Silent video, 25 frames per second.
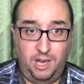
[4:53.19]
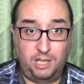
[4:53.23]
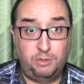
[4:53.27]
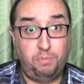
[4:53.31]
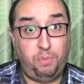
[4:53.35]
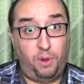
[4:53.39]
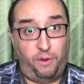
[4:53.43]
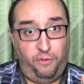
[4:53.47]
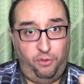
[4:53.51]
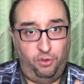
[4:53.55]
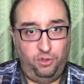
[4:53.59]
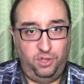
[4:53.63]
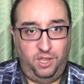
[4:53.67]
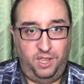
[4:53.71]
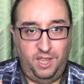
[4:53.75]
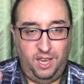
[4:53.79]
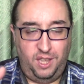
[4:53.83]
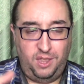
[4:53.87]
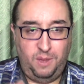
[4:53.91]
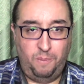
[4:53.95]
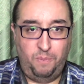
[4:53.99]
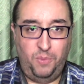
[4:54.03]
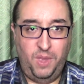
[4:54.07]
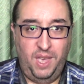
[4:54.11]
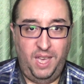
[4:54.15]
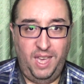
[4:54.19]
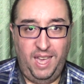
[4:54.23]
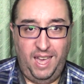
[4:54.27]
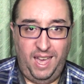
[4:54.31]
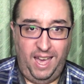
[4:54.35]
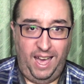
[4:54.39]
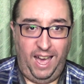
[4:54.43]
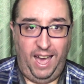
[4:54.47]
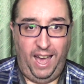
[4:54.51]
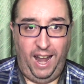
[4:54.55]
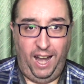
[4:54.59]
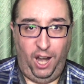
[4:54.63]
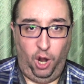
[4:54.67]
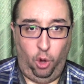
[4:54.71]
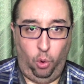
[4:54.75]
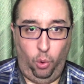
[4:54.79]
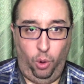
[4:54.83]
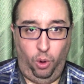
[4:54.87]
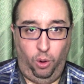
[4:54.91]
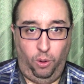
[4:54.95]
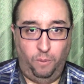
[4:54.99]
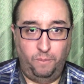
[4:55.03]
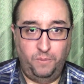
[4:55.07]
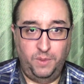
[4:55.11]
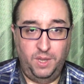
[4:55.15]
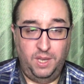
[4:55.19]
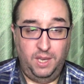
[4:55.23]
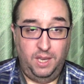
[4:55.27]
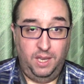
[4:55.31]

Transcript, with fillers: más profundidad al juego.